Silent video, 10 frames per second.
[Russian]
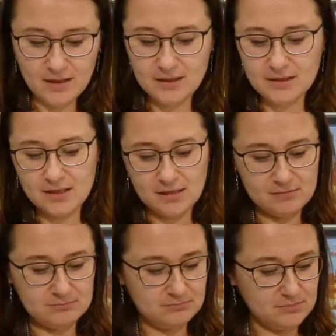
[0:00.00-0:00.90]
это
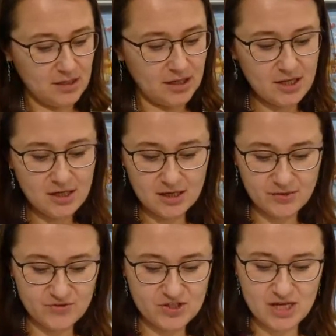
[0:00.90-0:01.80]

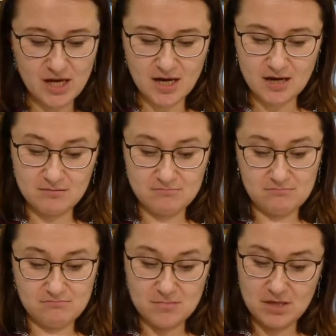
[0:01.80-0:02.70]
книги в серии
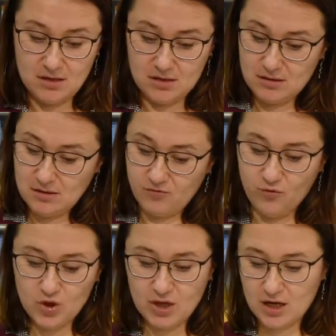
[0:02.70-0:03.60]

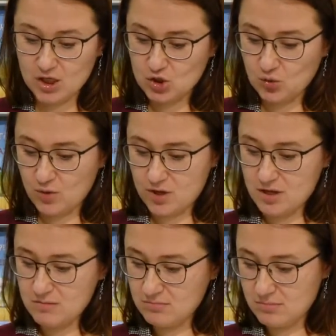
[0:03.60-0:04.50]
«Вот так история».